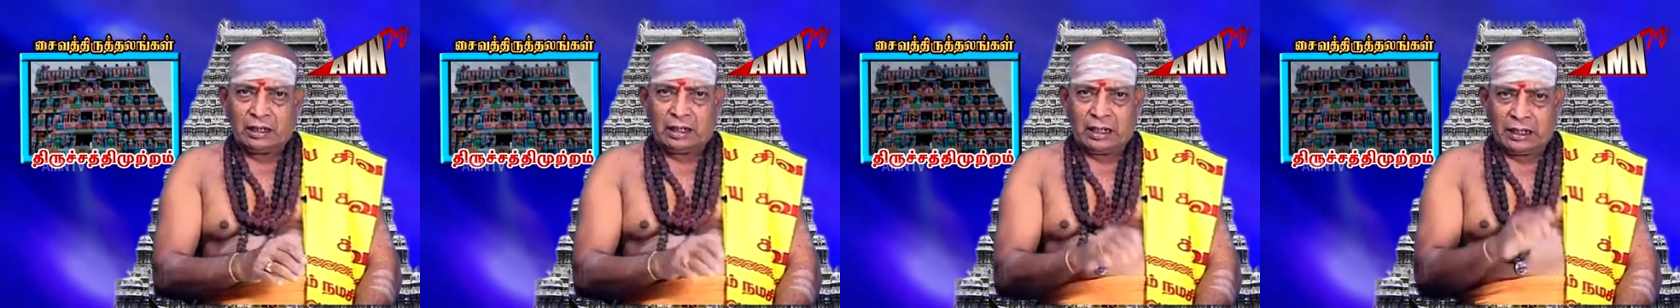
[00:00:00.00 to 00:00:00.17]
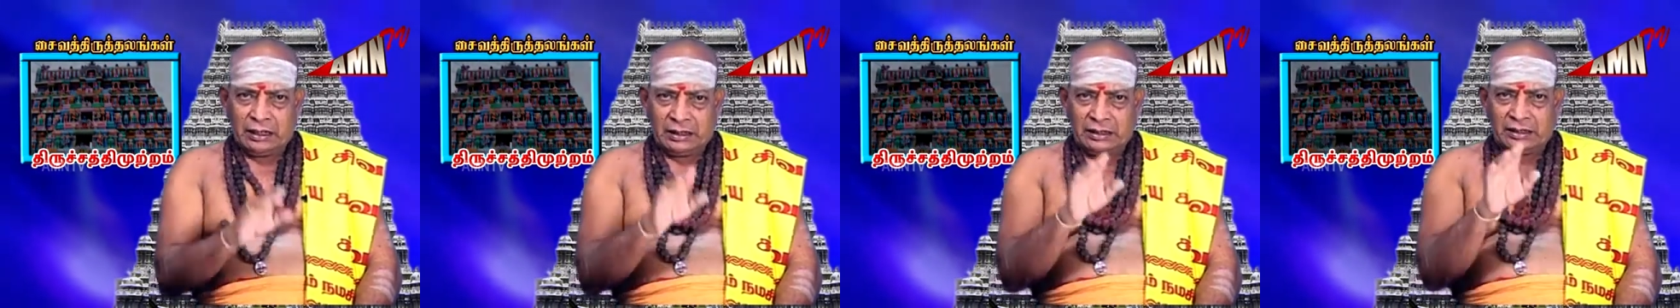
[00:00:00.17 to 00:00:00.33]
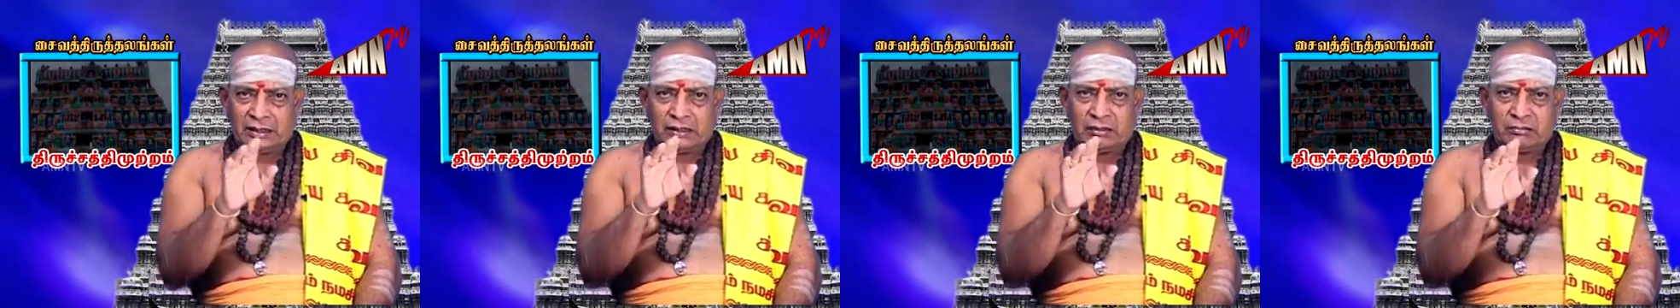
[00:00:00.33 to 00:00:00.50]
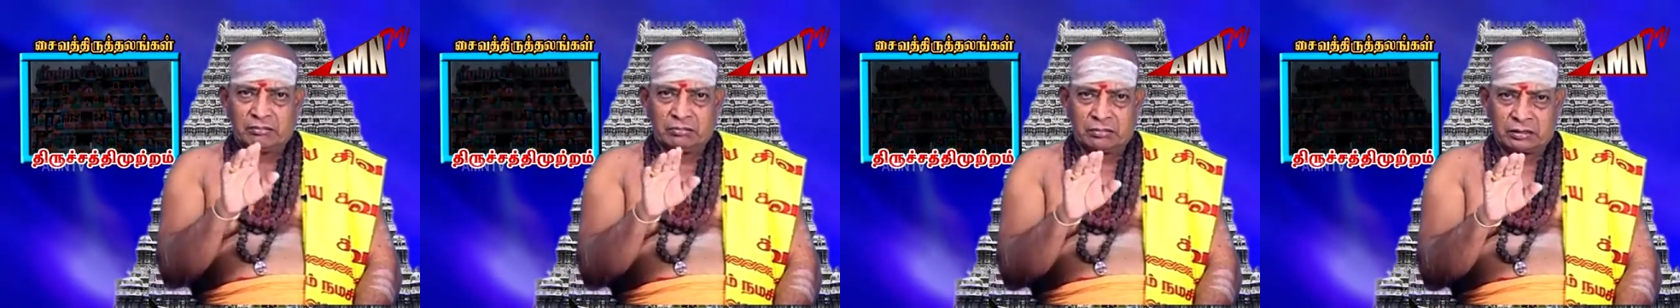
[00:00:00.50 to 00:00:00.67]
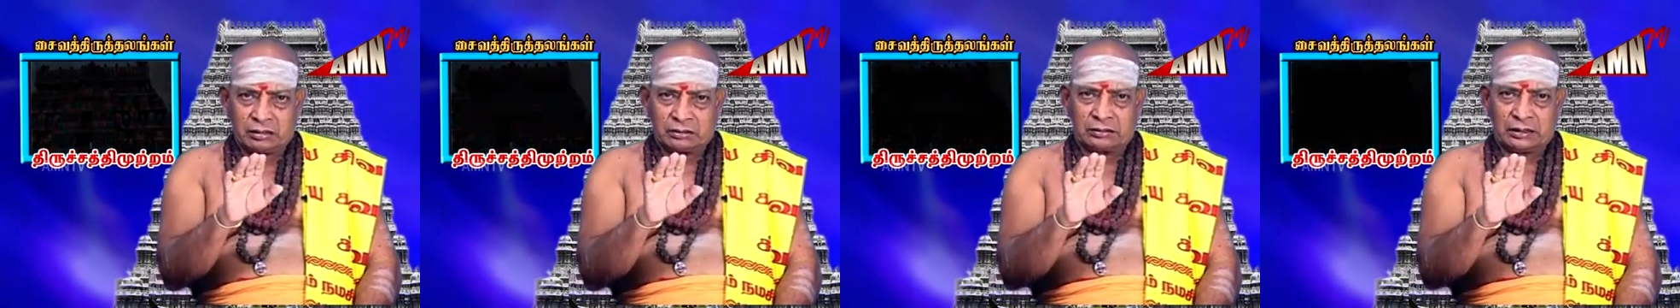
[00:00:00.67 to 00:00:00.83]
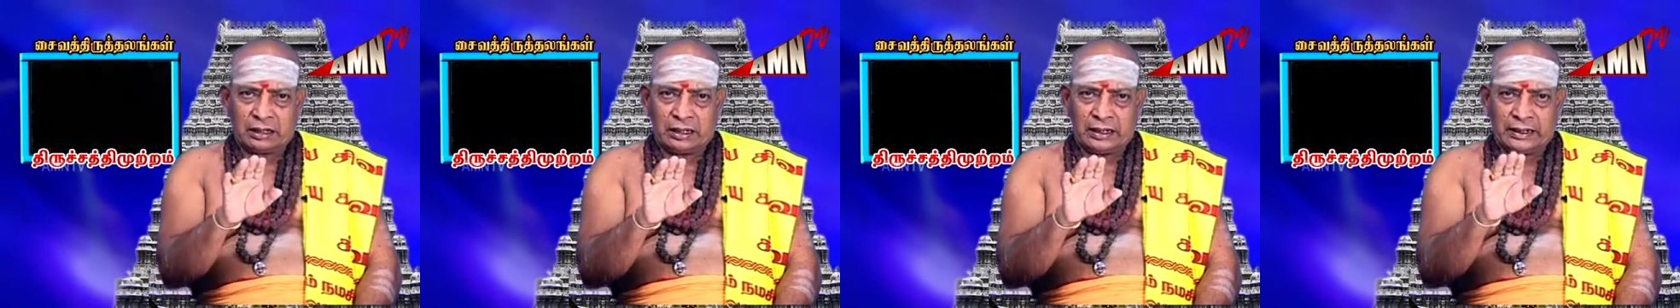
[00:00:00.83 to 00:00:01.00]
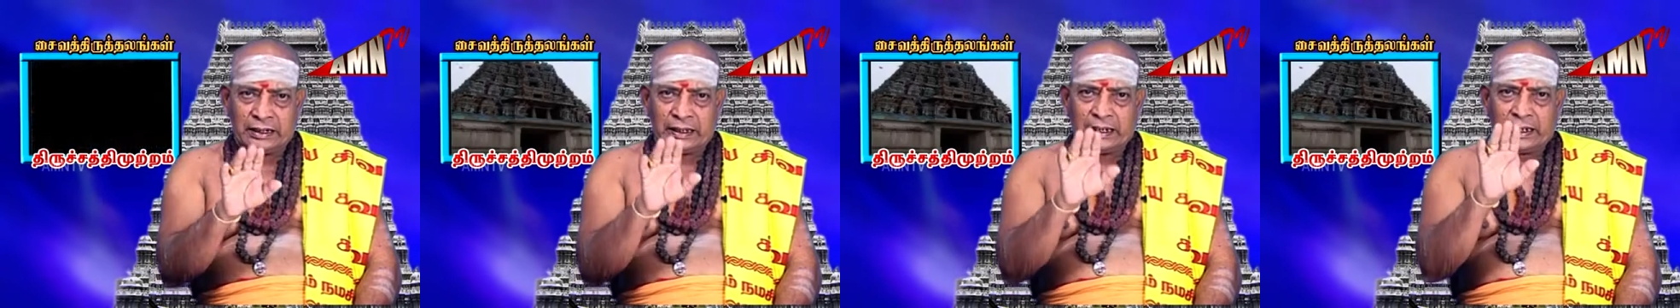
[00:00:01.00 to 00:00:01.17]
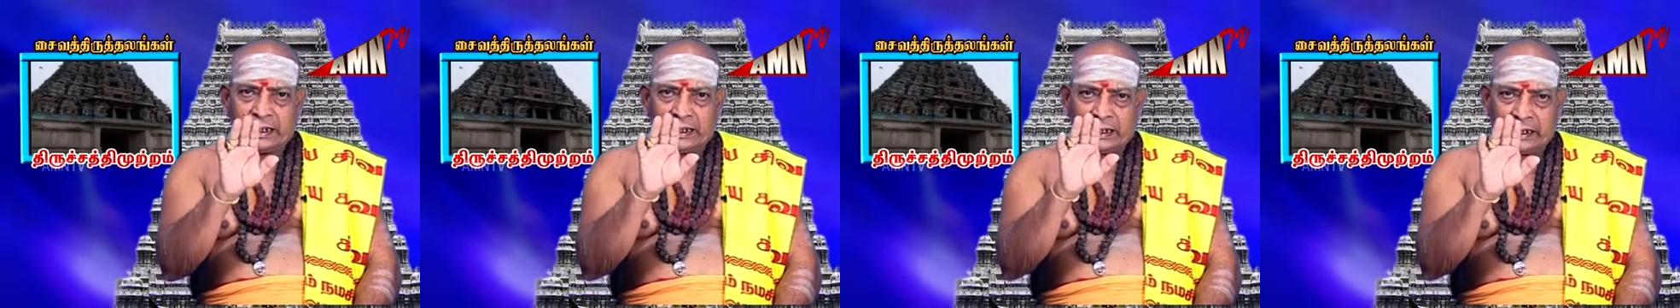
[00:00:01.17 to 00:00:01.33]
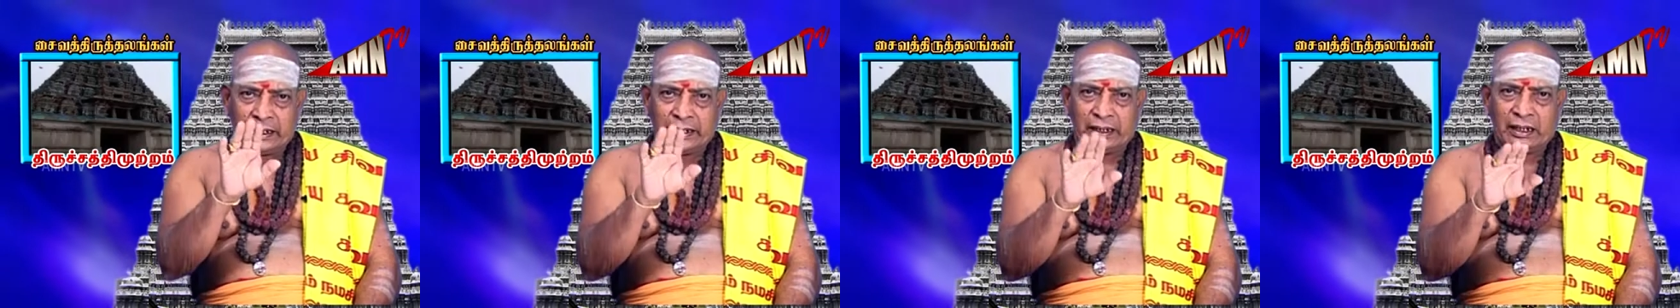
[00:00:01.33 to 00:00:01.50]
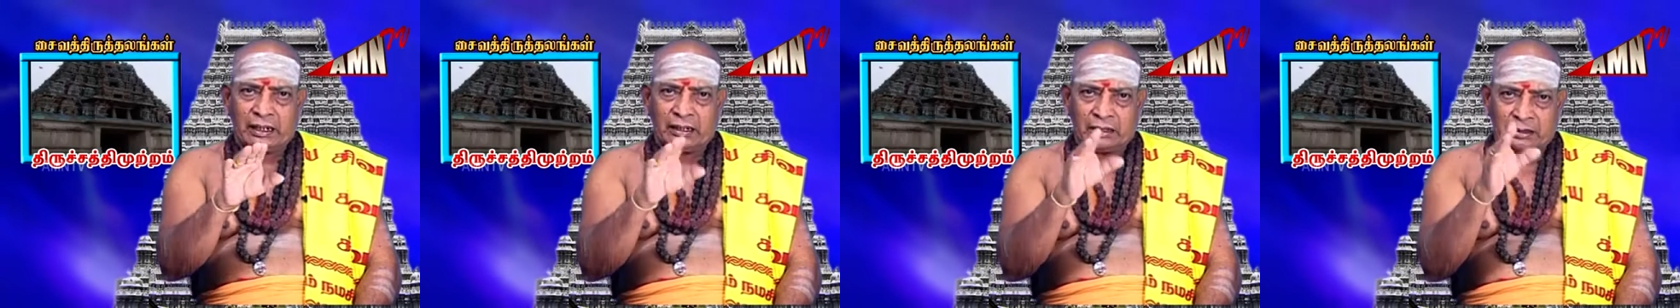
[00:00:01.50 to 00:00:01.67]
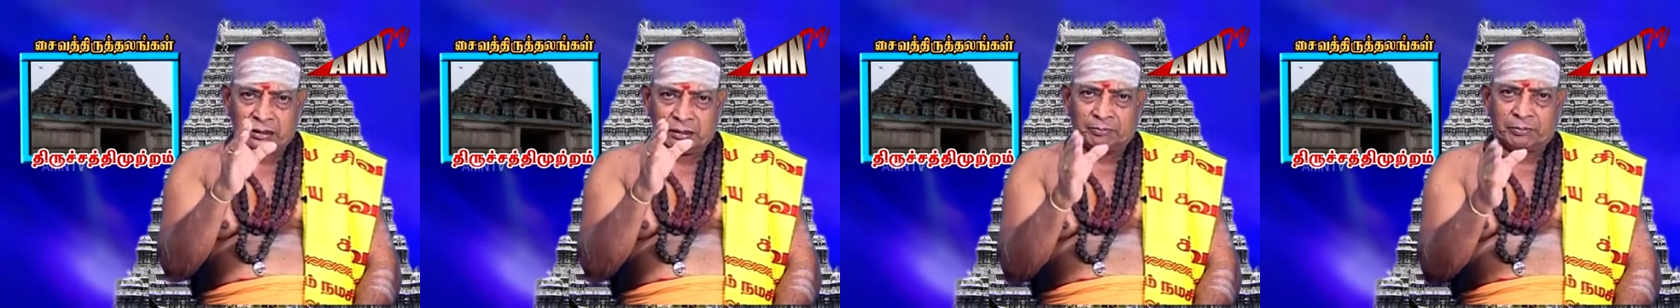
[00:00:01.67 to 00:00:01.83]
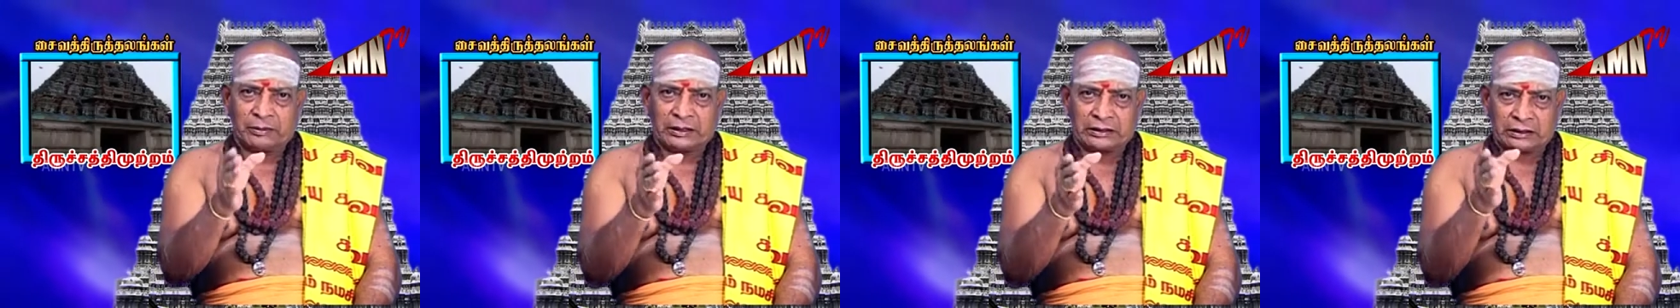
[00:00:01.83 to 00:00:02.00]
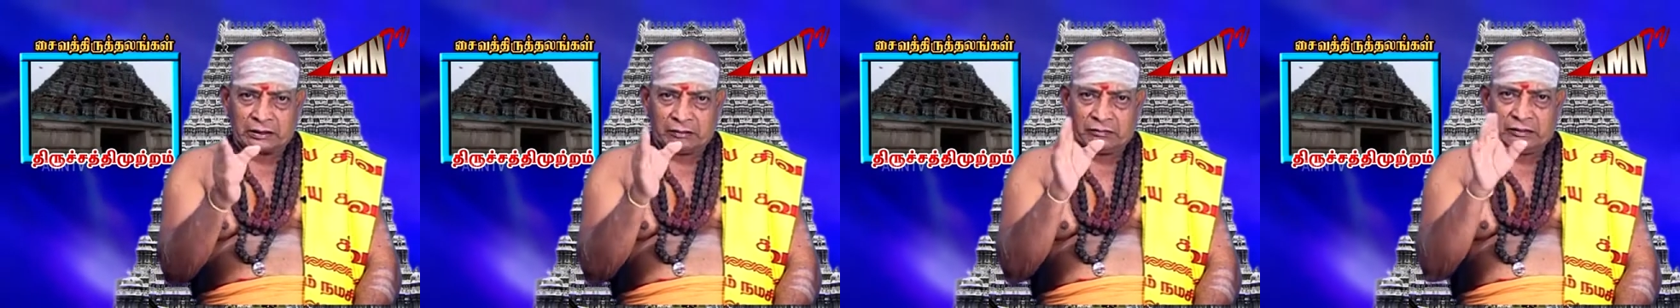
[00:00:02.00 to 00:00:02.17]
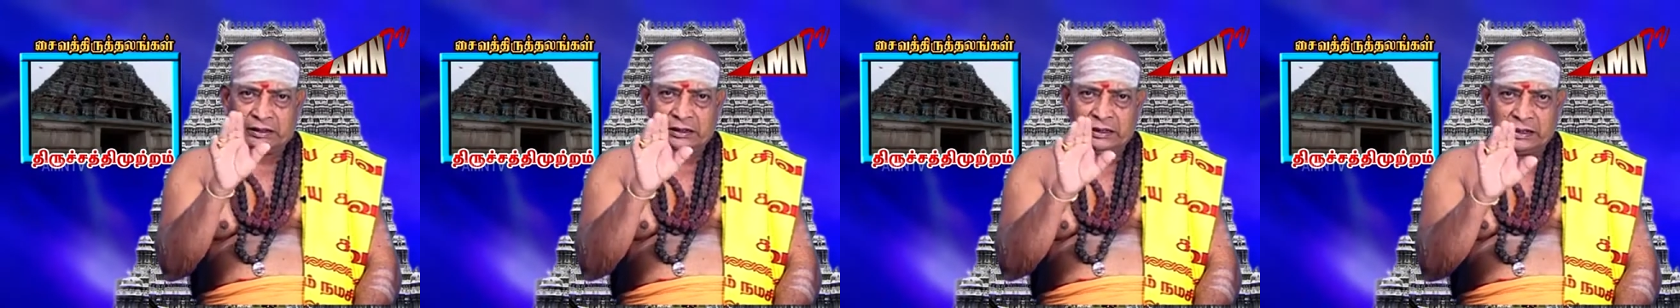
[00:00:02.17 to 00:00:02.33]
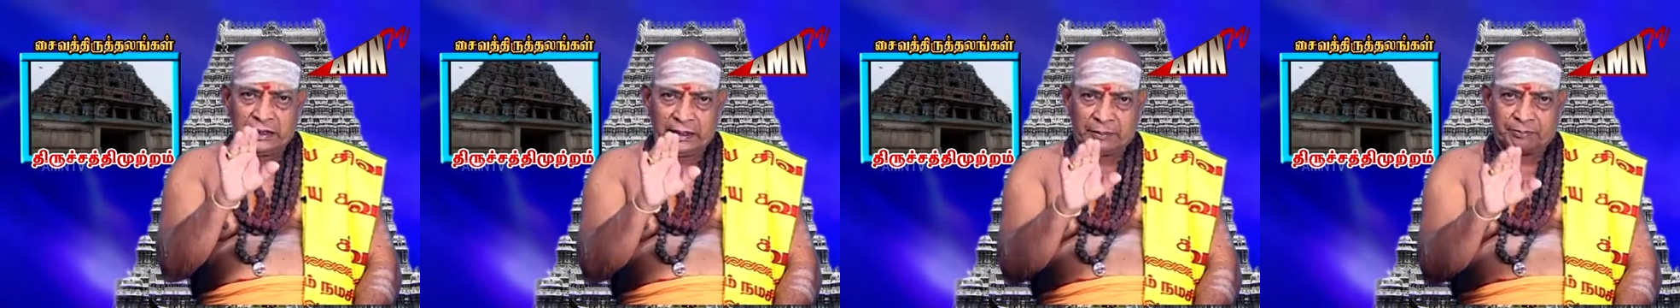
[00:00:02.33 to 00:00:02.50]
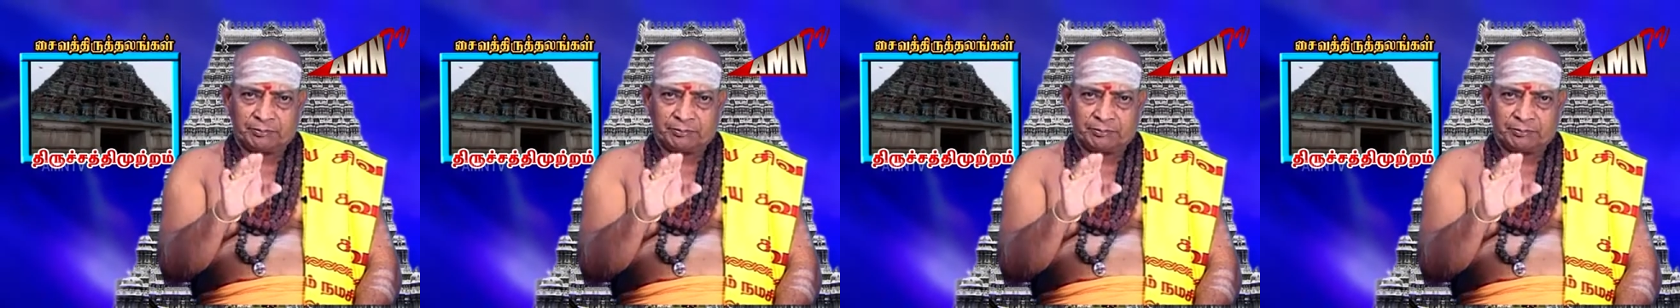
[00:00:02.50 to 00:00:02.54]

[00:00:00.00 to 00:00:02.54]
காஞ்சிபுரத்தில் அன்னையாகப்பட்டவள்